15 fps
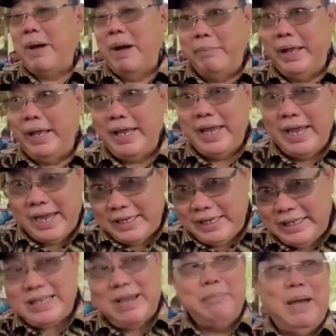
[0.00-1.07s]
pabriknya yang
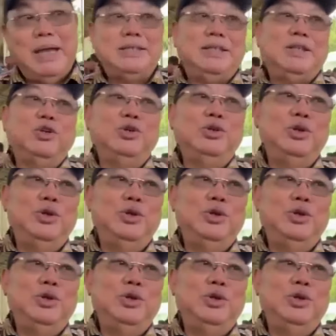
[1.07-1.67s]
di sampah itu